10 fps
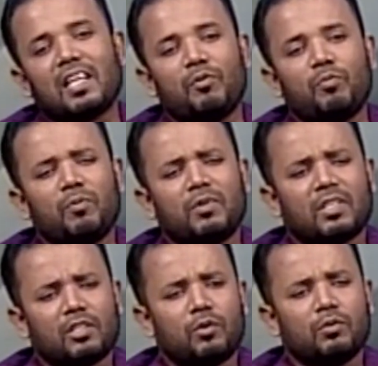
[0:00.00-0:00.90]
আমি বলবো যে
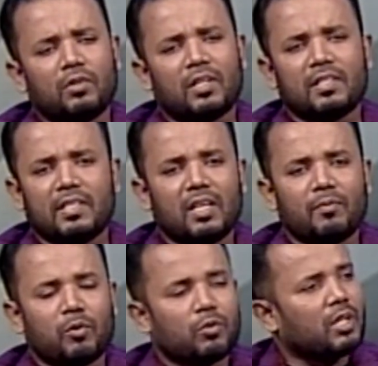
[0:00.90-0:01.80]
আসলে অনুদানের
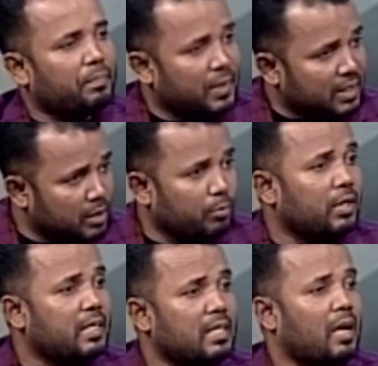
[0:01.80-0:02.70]
সিনেমা অনুদান পেয়েছি
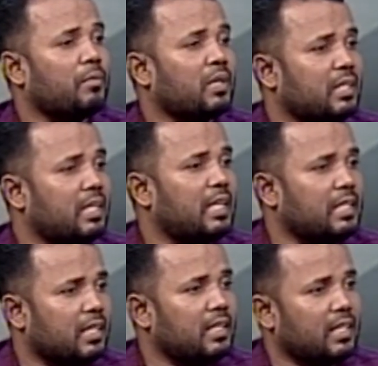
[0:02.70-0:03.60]
বলেই আমাকে
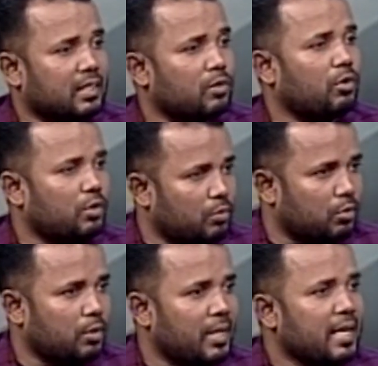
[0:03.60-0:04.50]
এটা নিয়ে একটা নয়
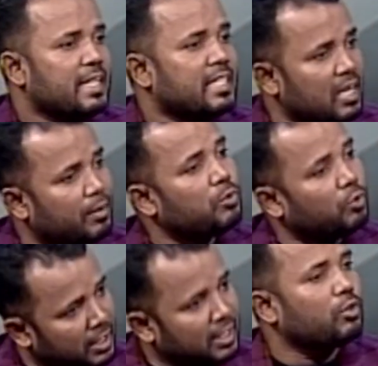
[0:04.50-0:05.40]
করতে হবে সিনেমার
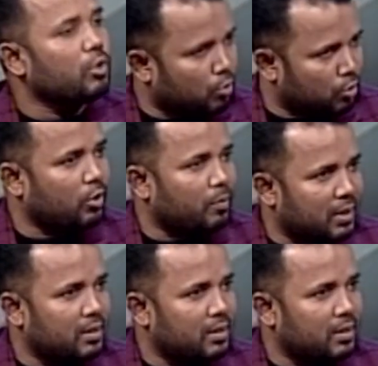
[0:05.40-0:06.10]
জন্যই আসলে করতে হবে